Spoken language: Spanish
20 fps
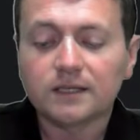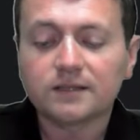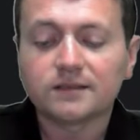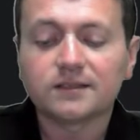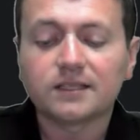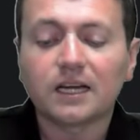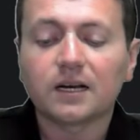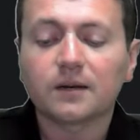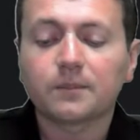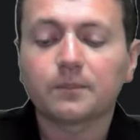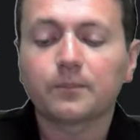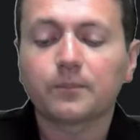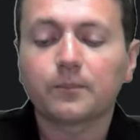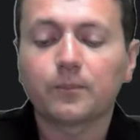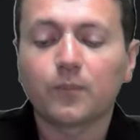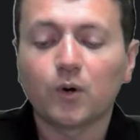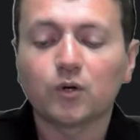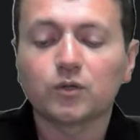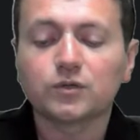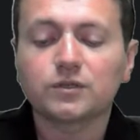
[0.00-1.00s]
star
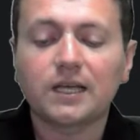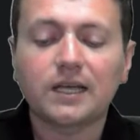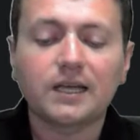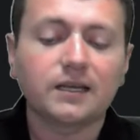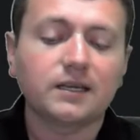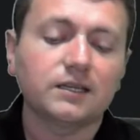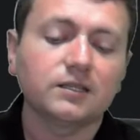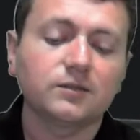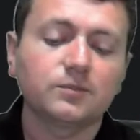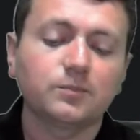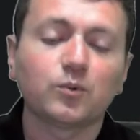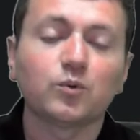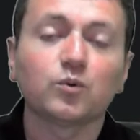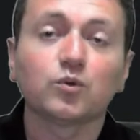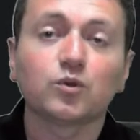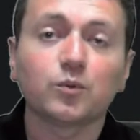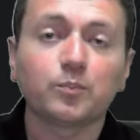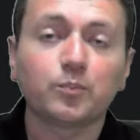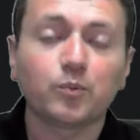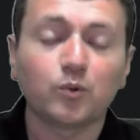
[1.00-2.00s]
post x
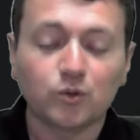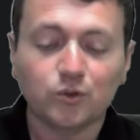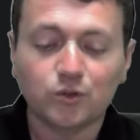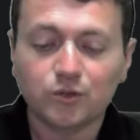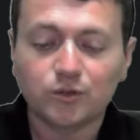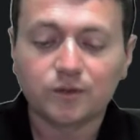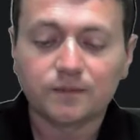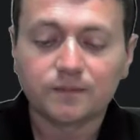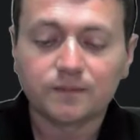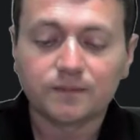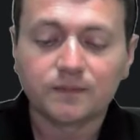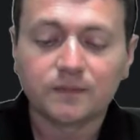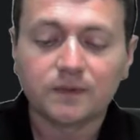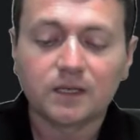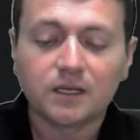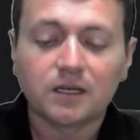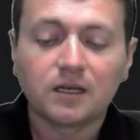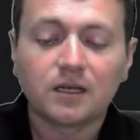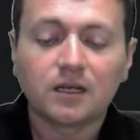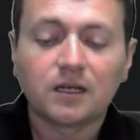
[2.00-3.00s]
punto push
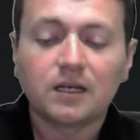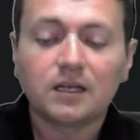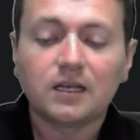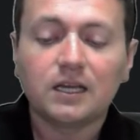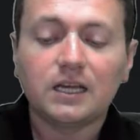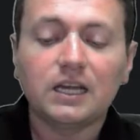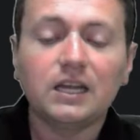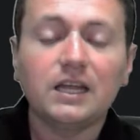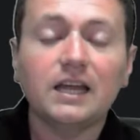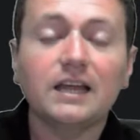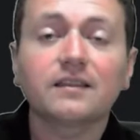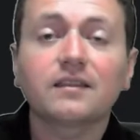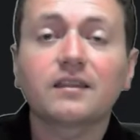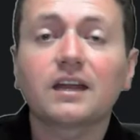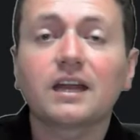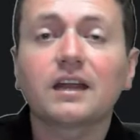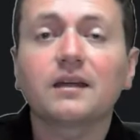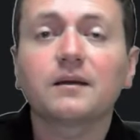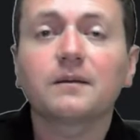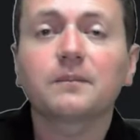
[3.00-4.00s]
y
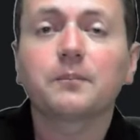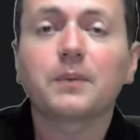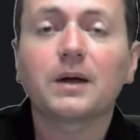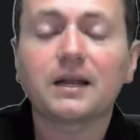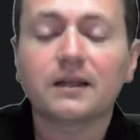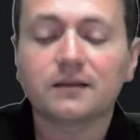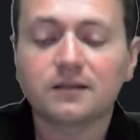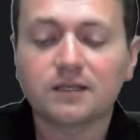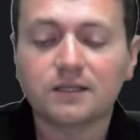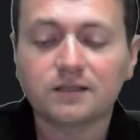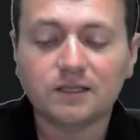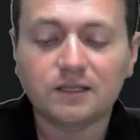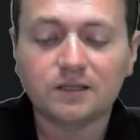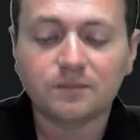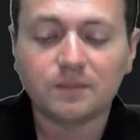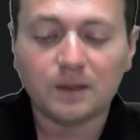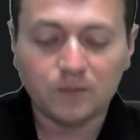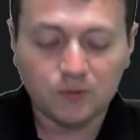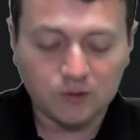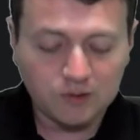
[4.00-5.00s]
entre
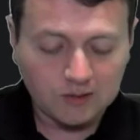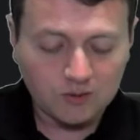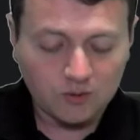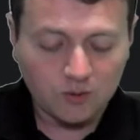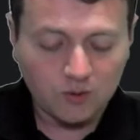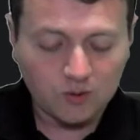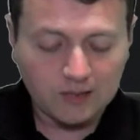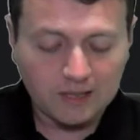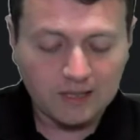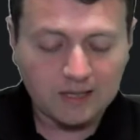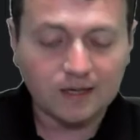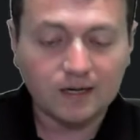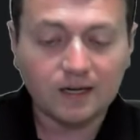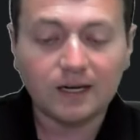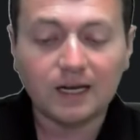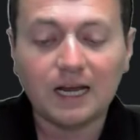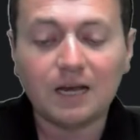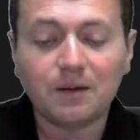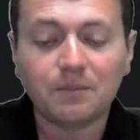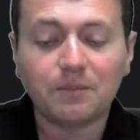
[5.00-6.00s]
paréntesis vamos a colocar
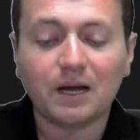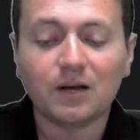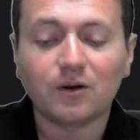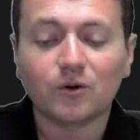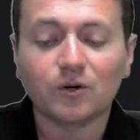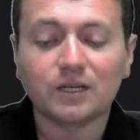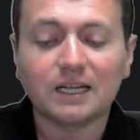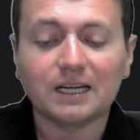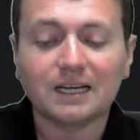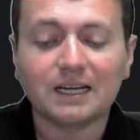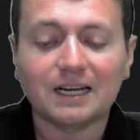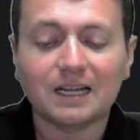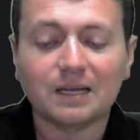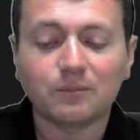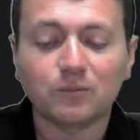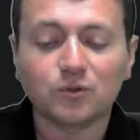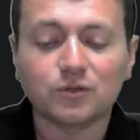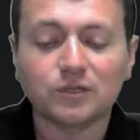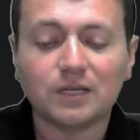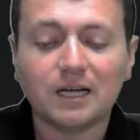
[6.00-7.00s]
el valor que
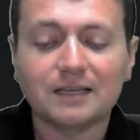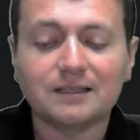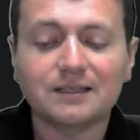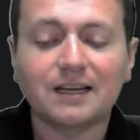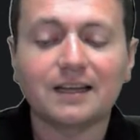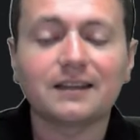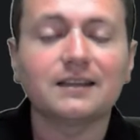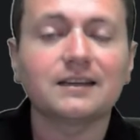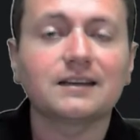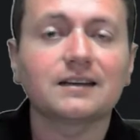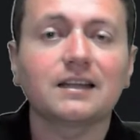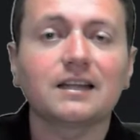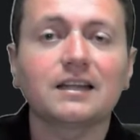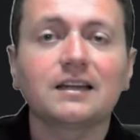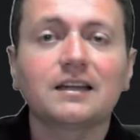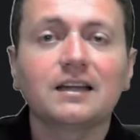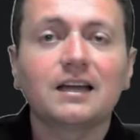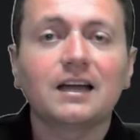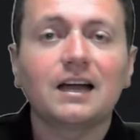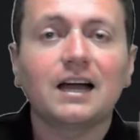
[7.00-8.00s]
queremos
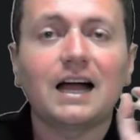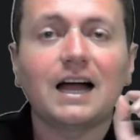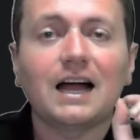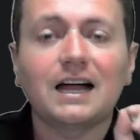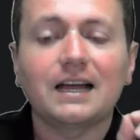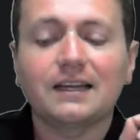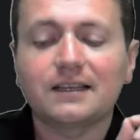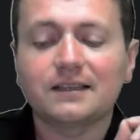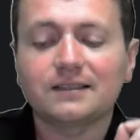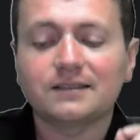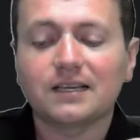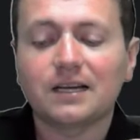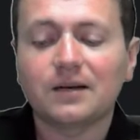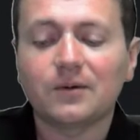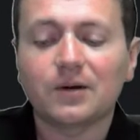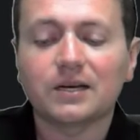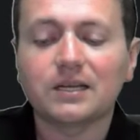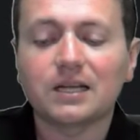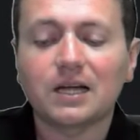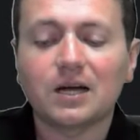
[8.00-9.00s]
añadirle a esa
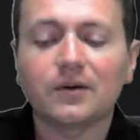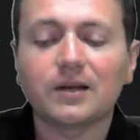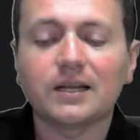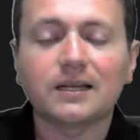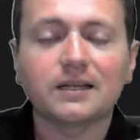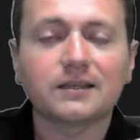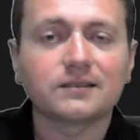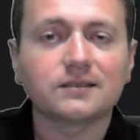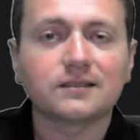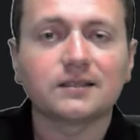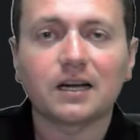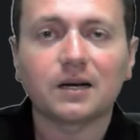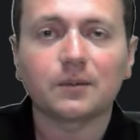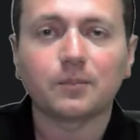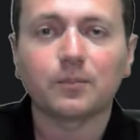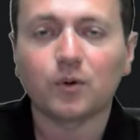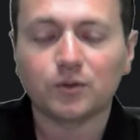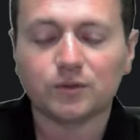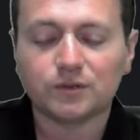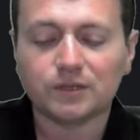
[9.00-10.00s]
variable
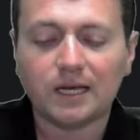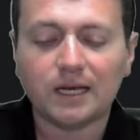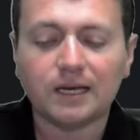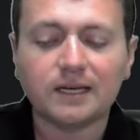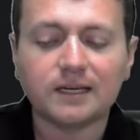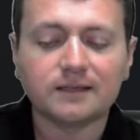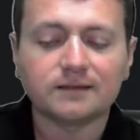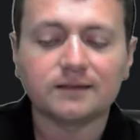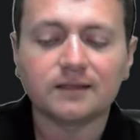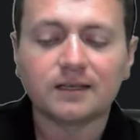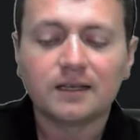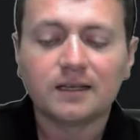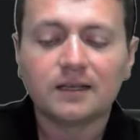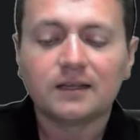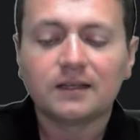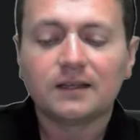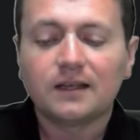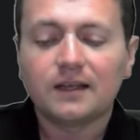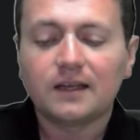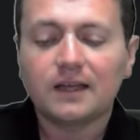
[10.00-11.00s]
star post x
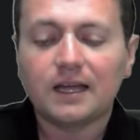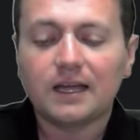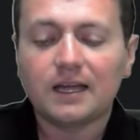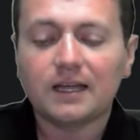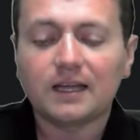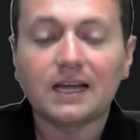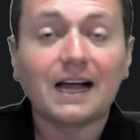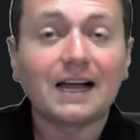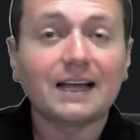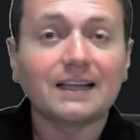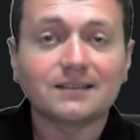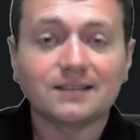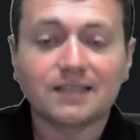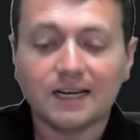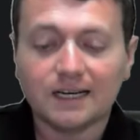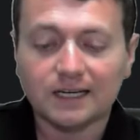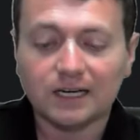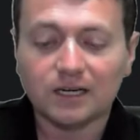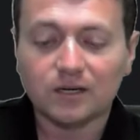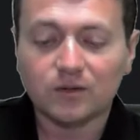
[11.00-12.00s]
eh, a
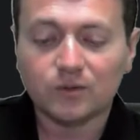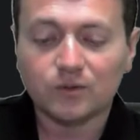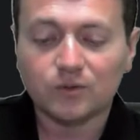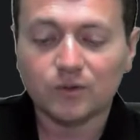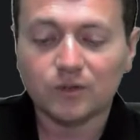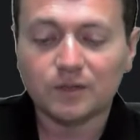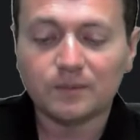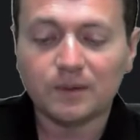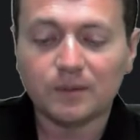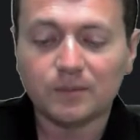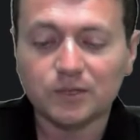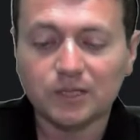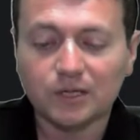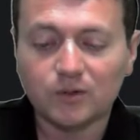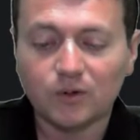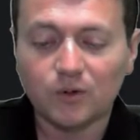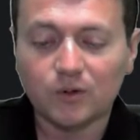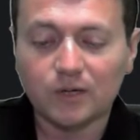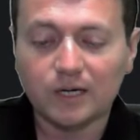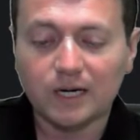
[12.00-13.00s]
ese arreglo entonces vamos
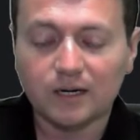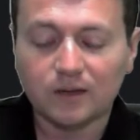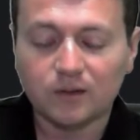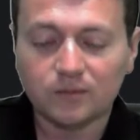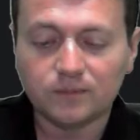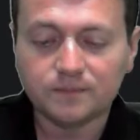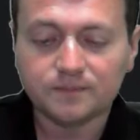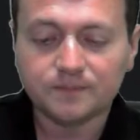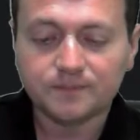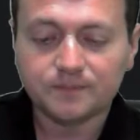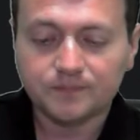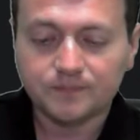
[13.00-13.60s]
a colocarlo